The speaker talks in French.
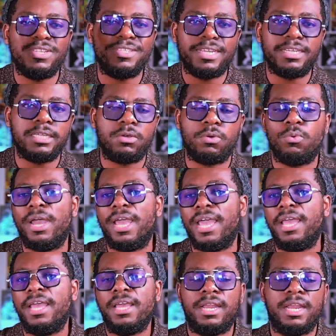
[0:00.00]
les années que
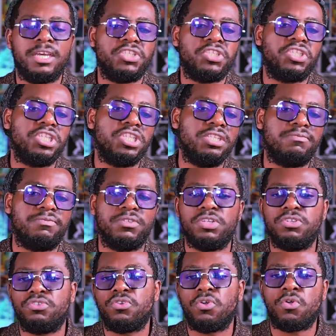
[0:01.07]
la Chine, ils font des
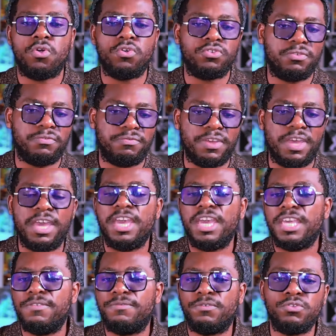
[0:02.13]
trucs contrefaits,
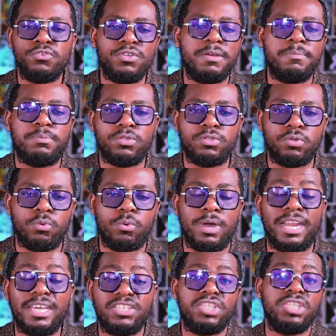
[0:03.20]
ils font du n'importe quoi.
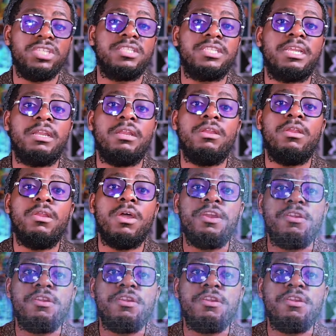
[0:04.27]
La Chine, c'est l'un